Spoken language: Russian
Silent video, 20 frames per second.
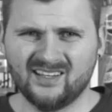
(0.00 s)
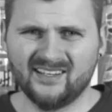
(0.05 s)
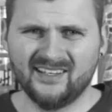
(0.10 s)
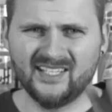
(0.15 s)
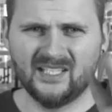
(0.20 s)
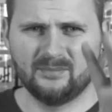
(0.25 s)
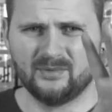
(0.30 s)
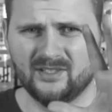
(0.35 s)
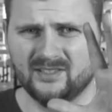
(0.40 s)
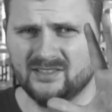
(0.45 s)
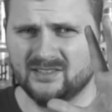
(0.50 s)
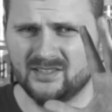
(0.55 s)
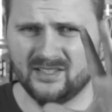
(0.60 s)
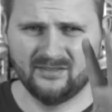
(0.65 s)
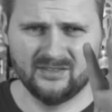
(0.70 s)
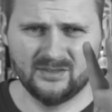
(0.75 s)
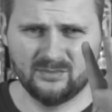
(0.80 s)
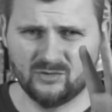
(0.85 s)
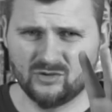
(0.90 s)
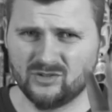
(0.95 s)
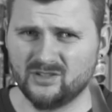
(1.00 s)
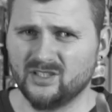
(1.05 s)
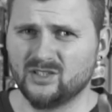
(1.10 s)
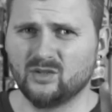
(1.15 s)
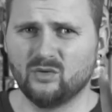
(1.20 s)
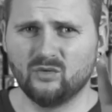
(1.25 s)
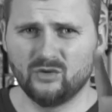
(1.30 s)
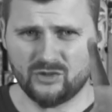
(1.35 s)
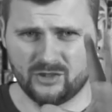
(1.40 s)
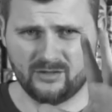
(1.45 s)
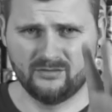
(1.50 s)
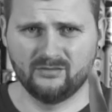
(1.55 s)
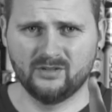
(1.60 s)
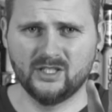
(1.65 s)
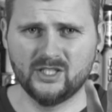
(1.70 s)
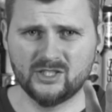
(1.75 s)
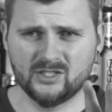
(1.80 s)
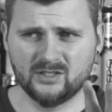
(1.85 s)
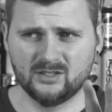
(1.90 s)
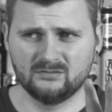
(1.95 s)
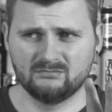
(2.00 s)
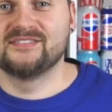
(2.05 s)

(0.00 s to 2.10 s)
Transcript: Лайки просто ставьте, потому что это очень важно.